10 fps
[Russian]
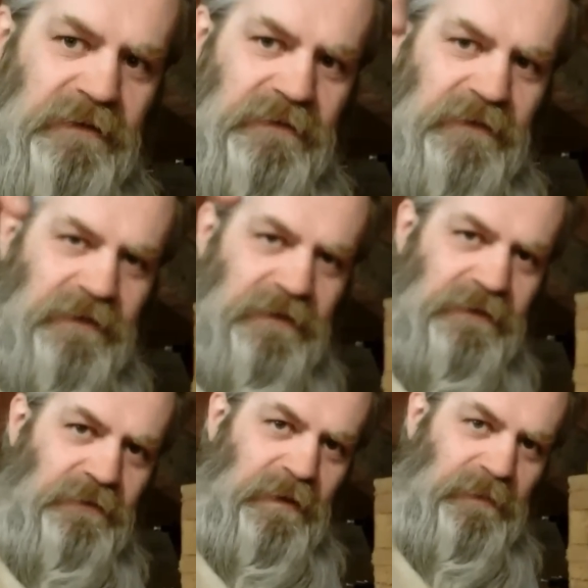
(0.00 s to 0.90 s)
за
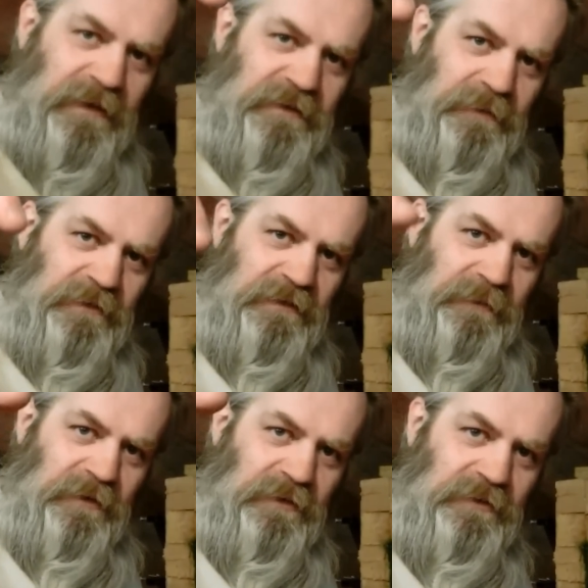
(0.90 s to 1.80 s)
двумя пальчиками за
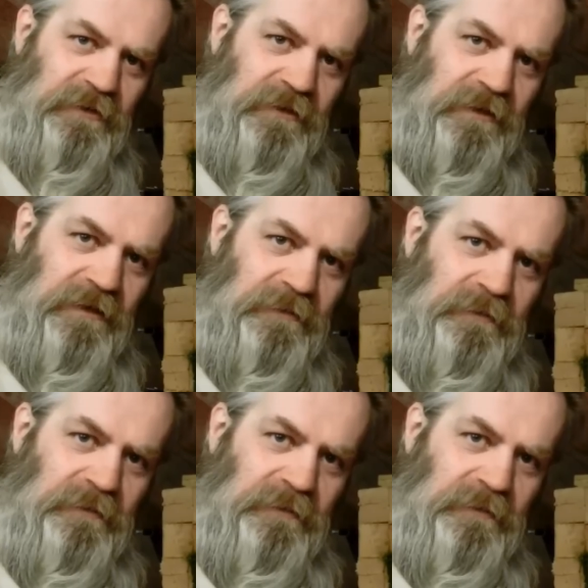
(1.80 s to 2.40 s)
самый кончик и